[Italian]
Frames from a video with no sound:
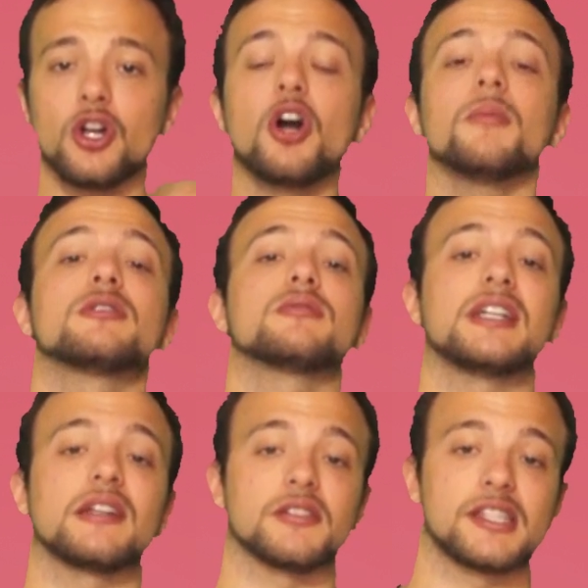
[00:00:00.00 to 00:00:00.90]
Come
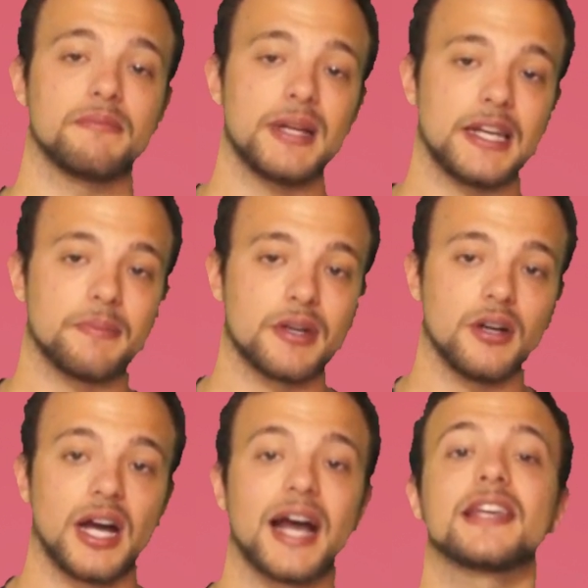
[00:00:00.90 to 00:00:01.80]
tutte le cose belle
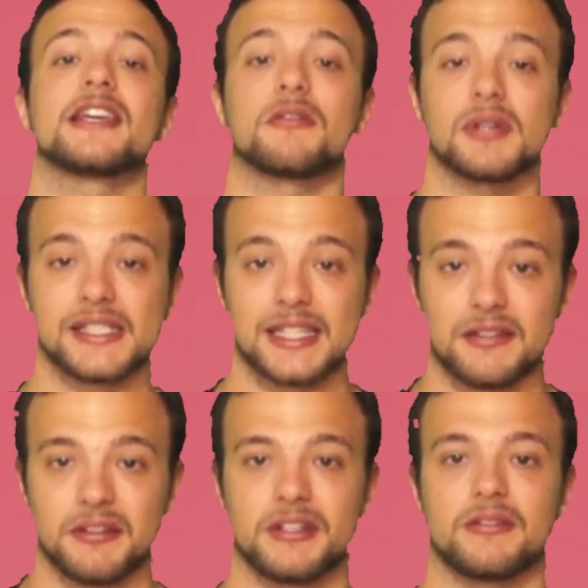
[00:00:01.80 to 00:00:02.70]
però, anche questa
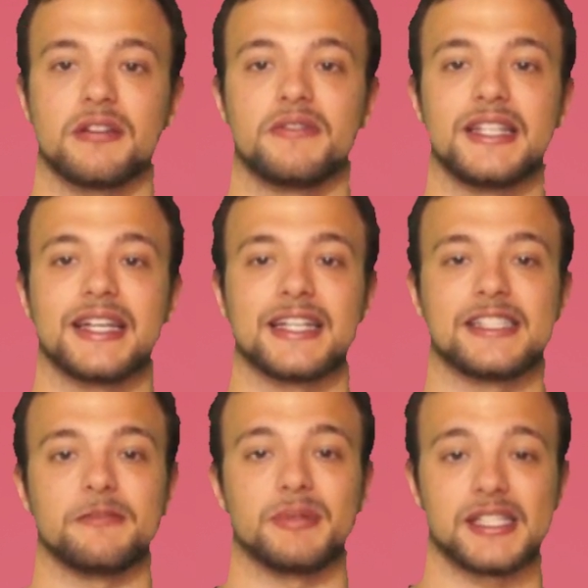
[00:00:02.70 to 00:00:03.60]
deve avere una fine, che
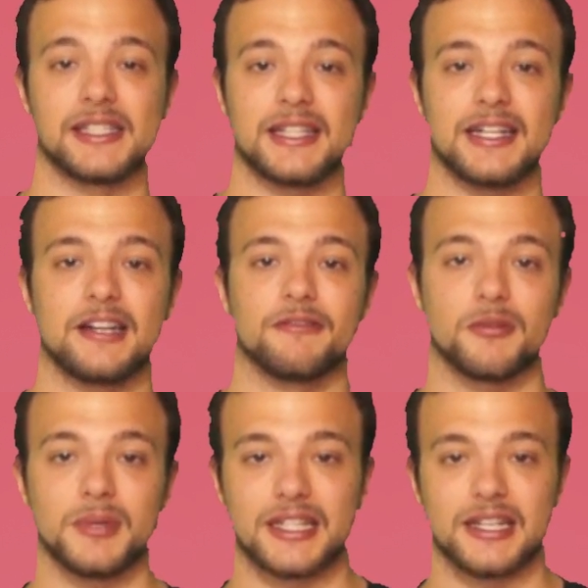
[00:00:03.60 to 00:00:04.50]
si presenta nella forma